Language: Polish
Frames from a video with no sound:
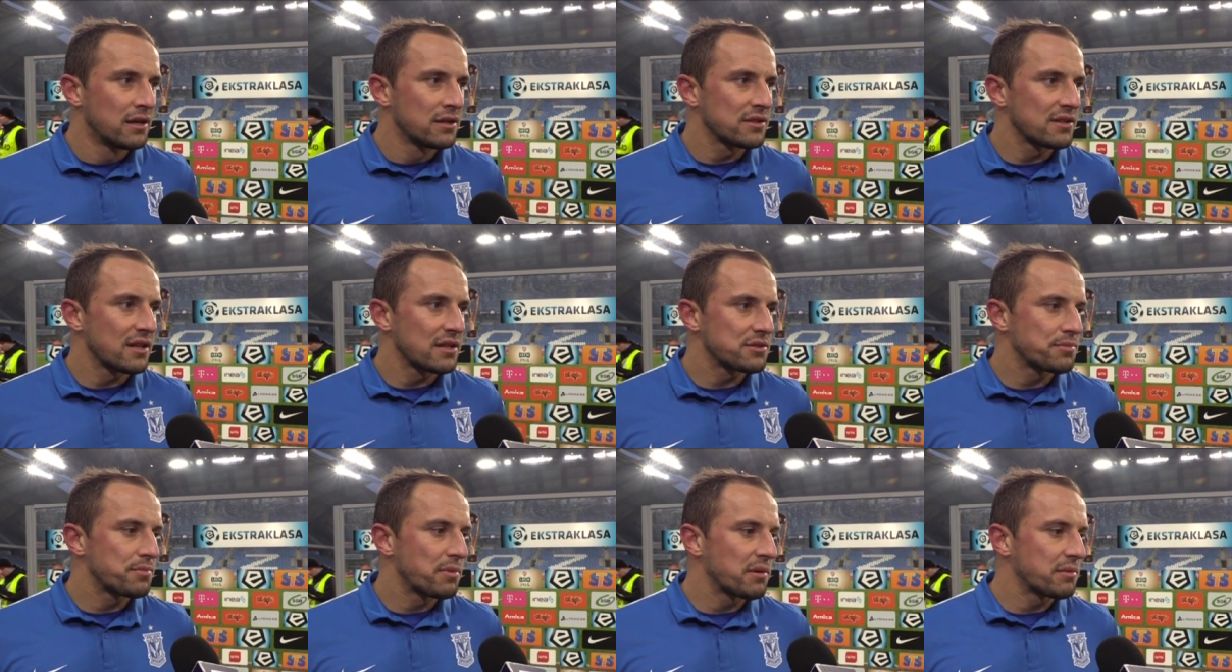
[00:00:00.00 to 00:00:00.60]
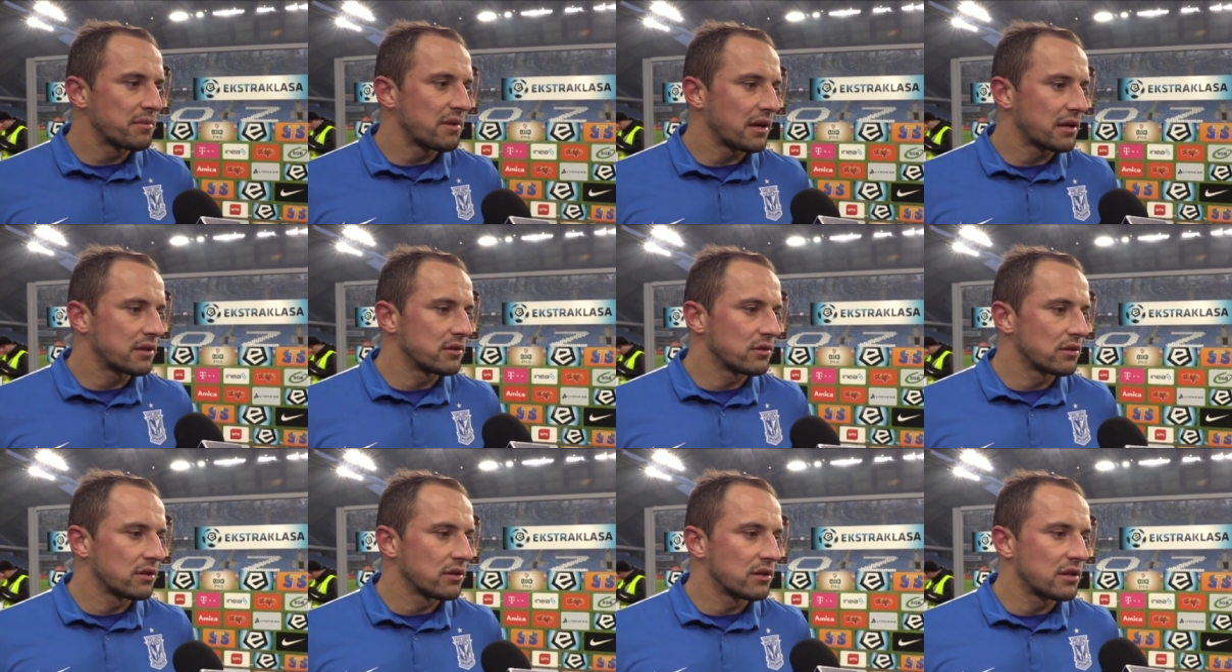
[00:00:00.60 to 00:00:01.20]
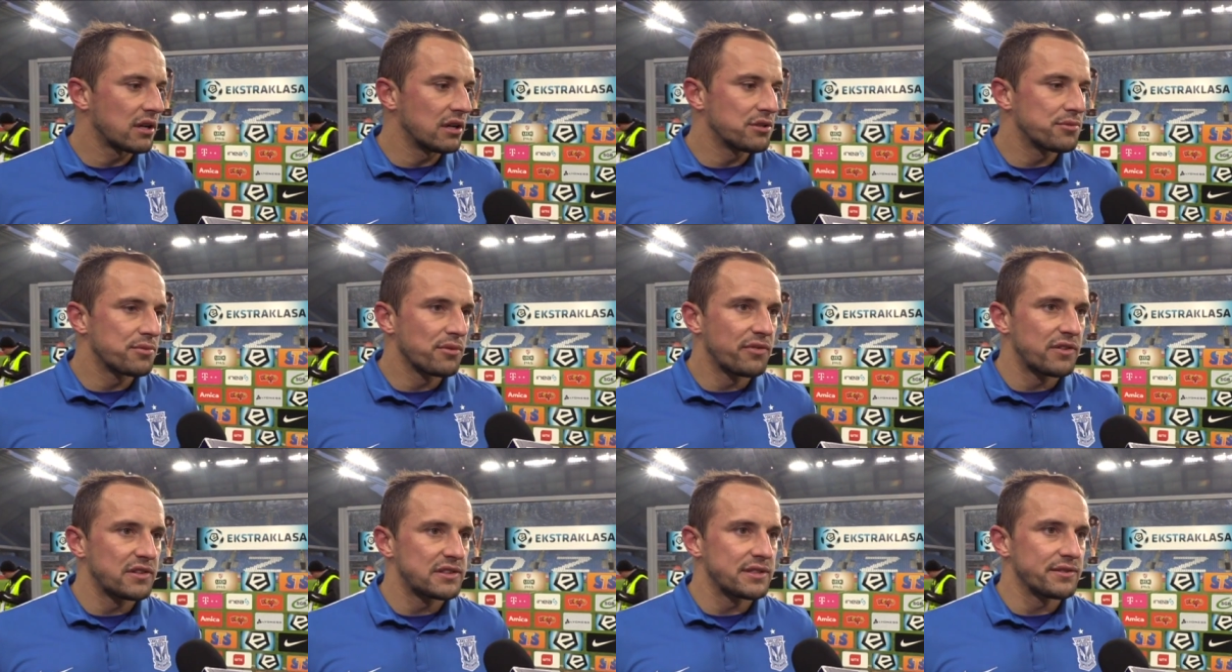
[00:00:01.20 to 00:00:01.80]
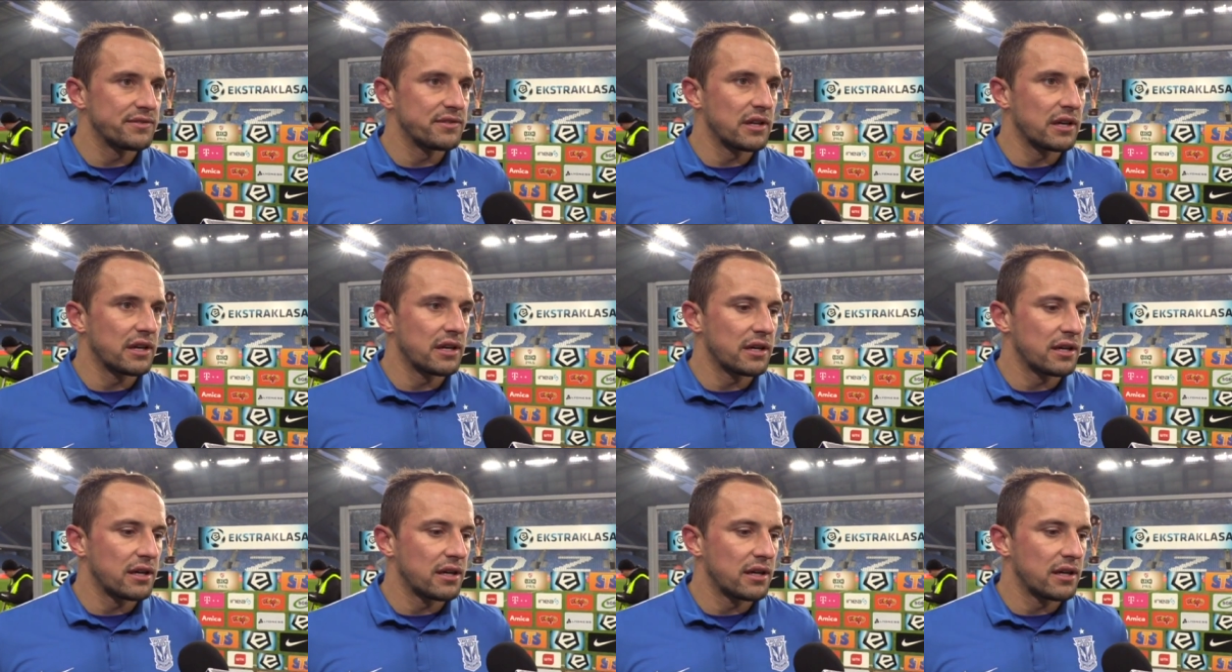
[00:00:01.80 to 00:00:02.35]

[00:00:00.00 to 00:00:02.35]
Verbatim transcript: Znaczy powiem tak, no, graliśmy ofensywnie.